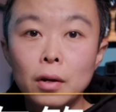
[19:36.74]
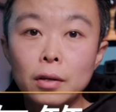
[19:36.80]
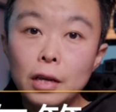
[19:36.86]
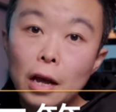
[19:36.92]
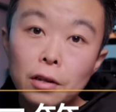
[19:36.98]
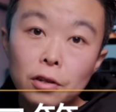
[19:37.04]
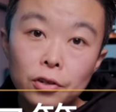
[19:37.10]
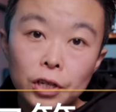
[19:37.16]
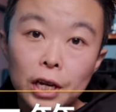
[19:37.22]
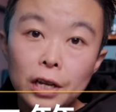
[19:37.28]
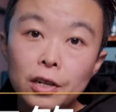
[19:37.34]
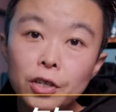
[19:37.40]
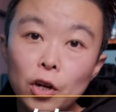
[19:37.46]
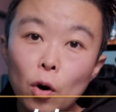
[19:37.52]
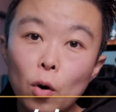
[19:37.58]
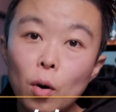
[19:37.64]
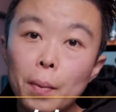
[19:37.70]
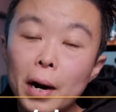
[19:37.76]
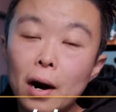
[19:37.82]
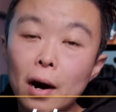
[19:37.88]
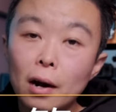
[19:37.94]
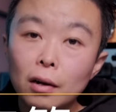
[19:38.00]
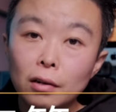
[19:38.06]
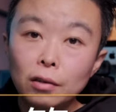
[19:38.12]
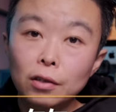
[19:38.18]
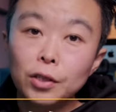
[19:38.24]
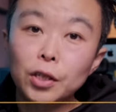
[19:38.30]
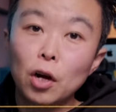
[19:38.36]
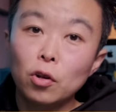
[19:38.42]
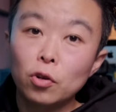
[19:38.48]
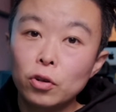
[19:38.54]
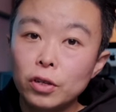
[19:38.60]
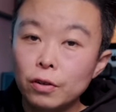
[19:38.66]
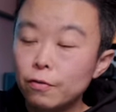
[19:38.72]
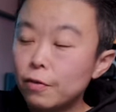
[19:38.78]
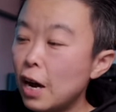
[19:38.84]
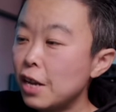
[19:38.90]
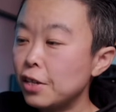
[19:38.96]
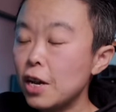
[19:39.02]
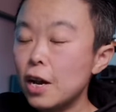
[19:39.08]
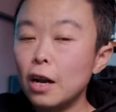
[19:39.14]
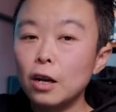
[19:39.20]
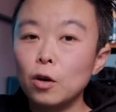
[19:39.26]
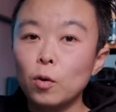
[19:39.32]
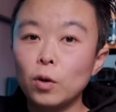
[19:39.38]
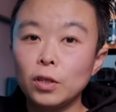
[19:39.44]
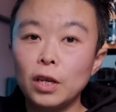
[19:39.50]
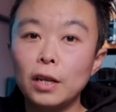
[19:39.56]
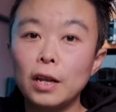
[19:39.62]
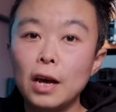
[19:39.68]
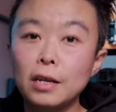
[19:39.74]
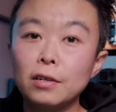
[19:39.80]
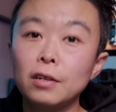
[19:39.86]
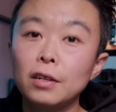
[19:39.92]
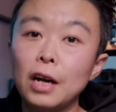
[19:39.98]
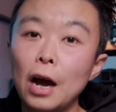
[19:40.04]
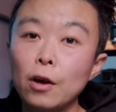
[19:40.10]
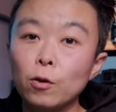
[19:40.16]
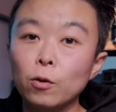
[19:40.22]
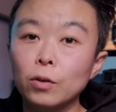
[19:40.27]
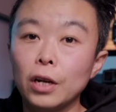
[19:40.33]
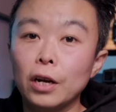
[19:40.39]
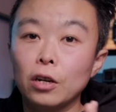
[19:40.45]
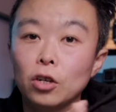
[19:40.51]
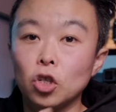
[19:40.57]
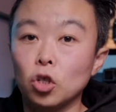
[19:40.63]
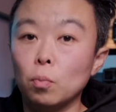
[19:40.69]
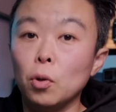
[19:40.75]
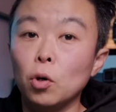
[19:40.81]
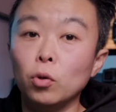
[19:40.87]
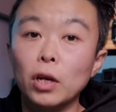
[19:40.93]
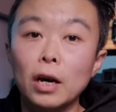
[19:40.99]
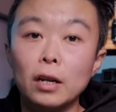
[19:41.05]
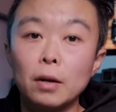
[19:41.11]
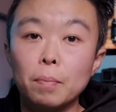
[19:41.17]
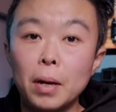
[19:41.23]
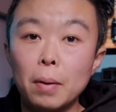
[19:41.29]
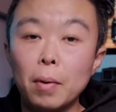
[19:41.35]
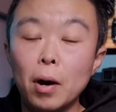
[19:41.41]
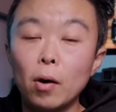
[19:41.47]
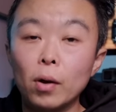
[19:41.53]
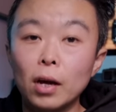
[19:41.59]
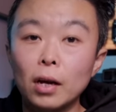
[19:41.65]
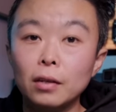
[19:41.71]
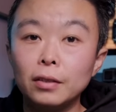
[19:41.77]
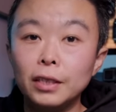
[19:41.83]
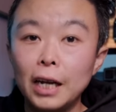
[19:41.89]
眼镜尖的小伙伴啊可能早就已经发现了，我现在已经改用这个Shimoda的背包了，